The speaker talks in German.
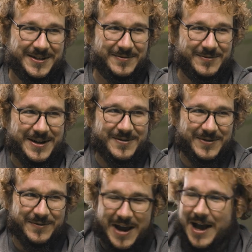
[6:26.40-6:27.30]
äh,
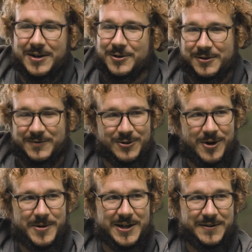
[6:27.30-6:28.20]
weil, weil wir alle irgendwie
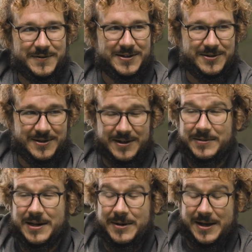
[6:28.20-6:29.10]
kollaborativ da, äh,
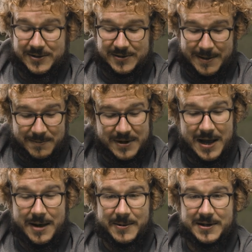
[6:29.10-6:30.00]
daran
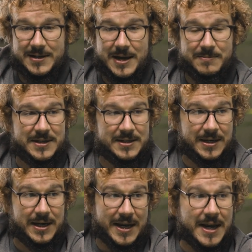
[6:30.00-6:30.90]
zusammengearbeitet haben, dass
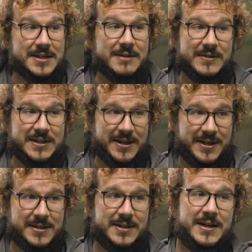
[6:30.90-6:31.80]

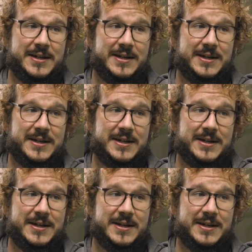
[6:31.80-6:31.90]
Kreativität